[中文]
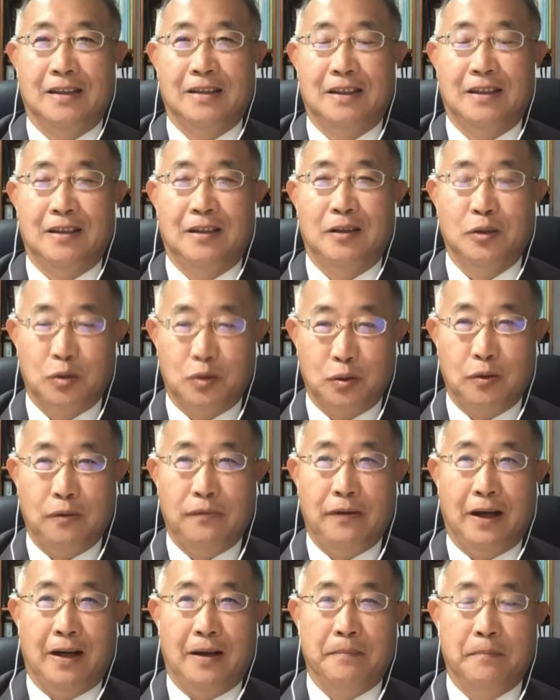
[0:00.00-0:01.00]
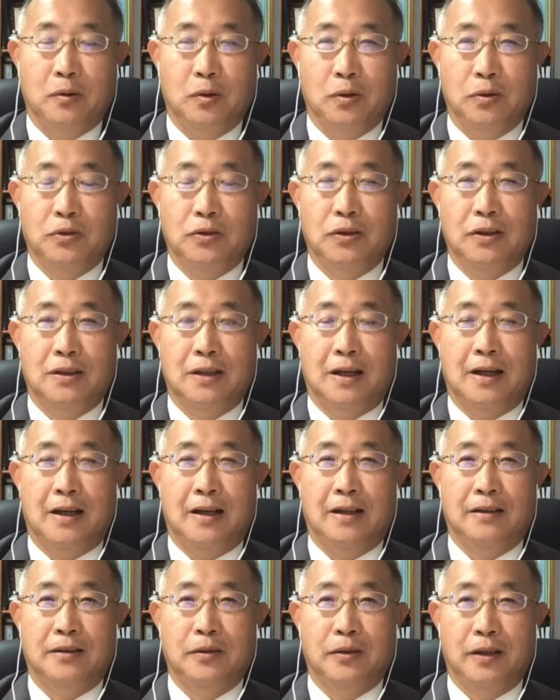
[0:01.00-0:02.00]
这种说法。过去
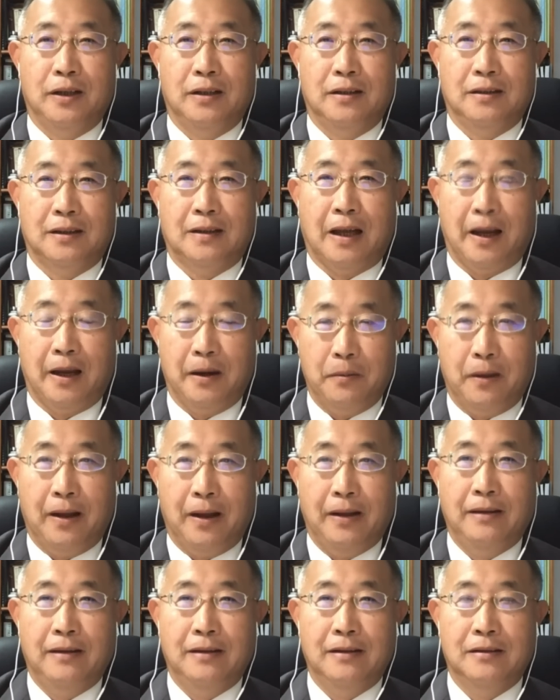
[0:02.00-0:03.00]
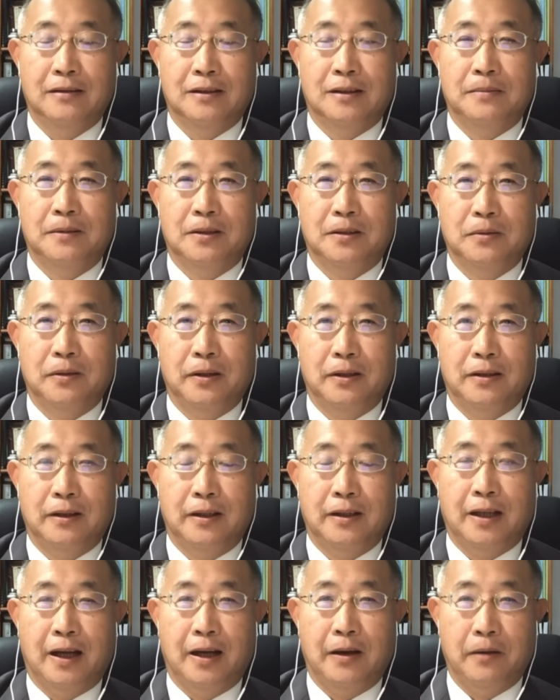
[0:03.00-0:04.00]
在对台湾是不是会
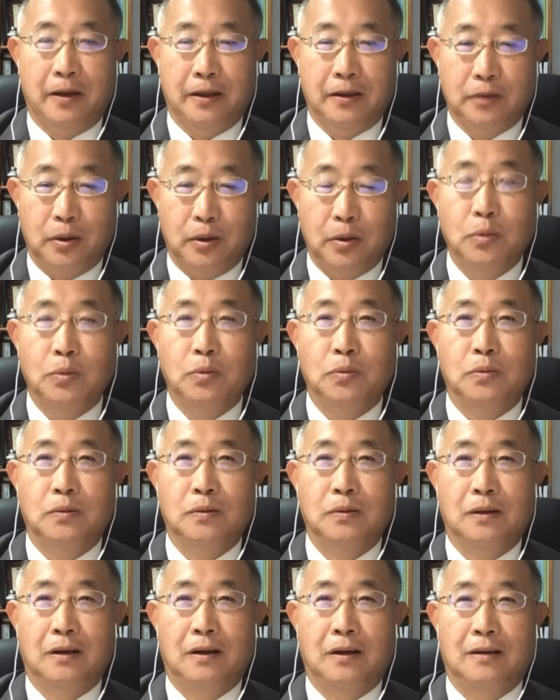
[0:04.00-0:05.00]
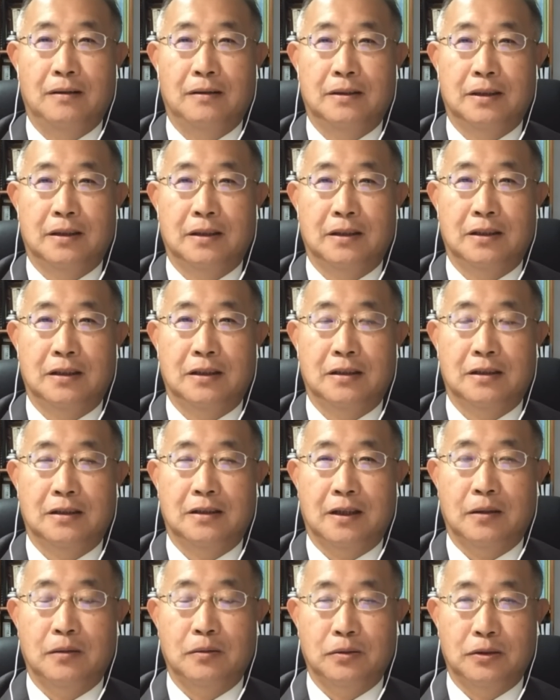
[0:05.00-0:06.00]
对台湾动武？哦，这个其实
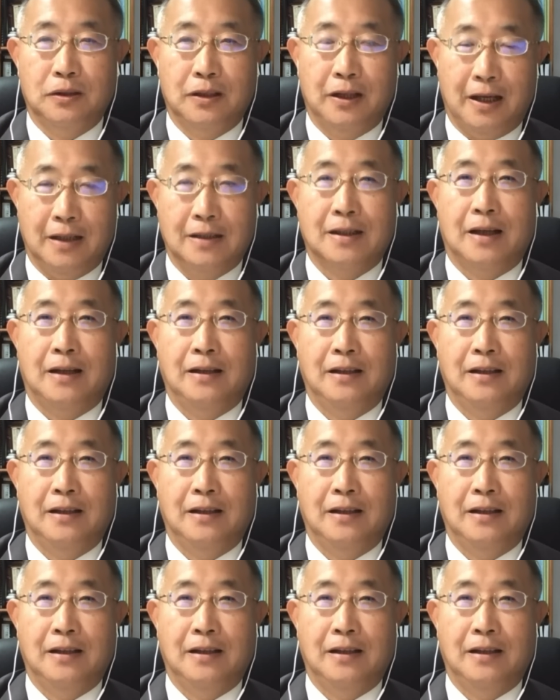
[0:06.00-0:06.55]
在过去两三